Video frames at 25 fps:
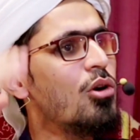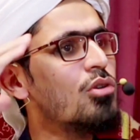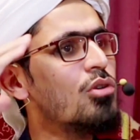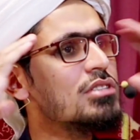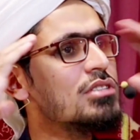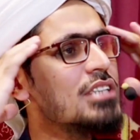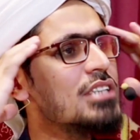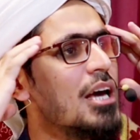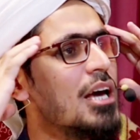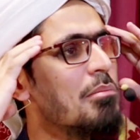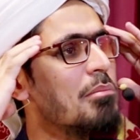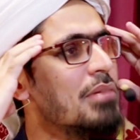
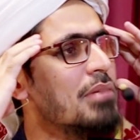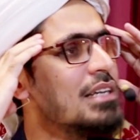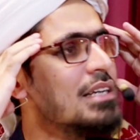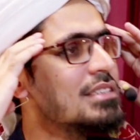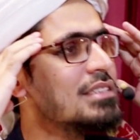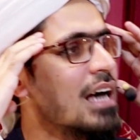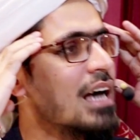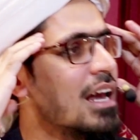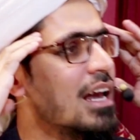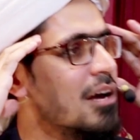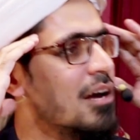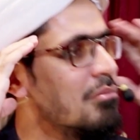उसने अपना
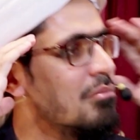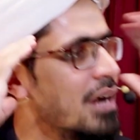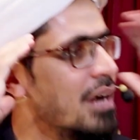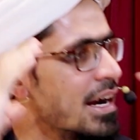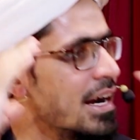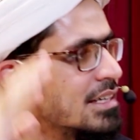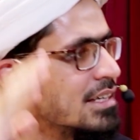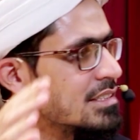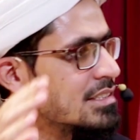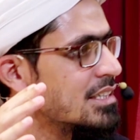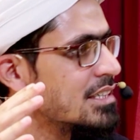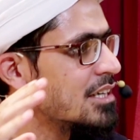सारा
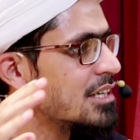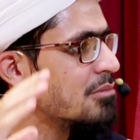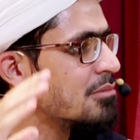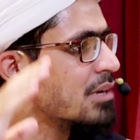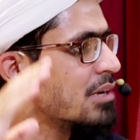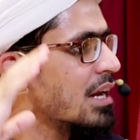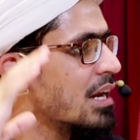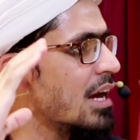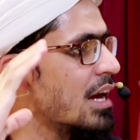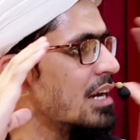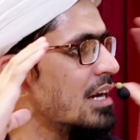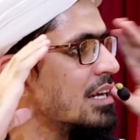माइंड सेट
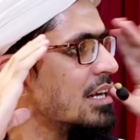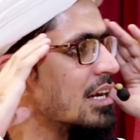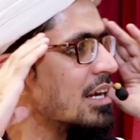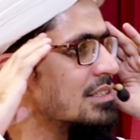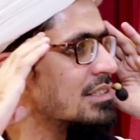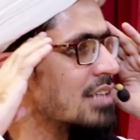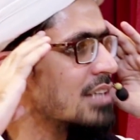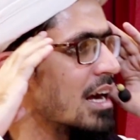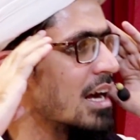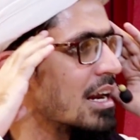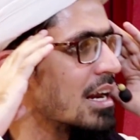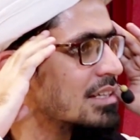बना लिया
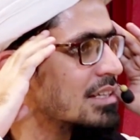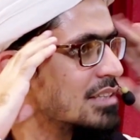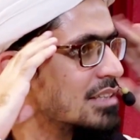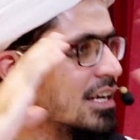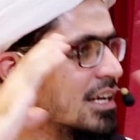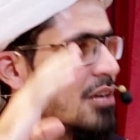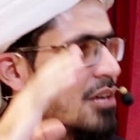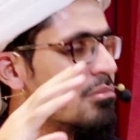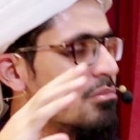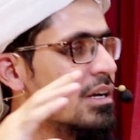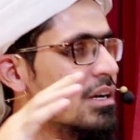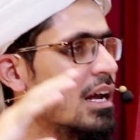सारा
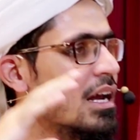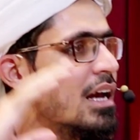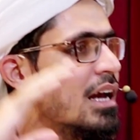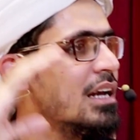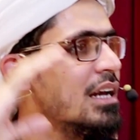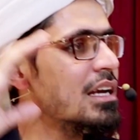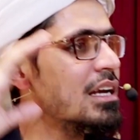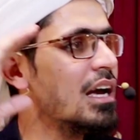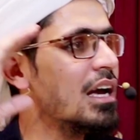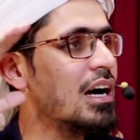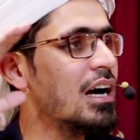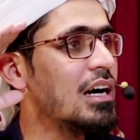जहन बना
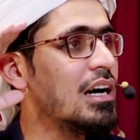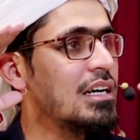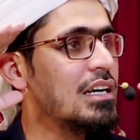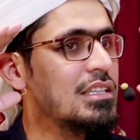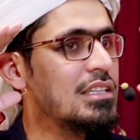लिया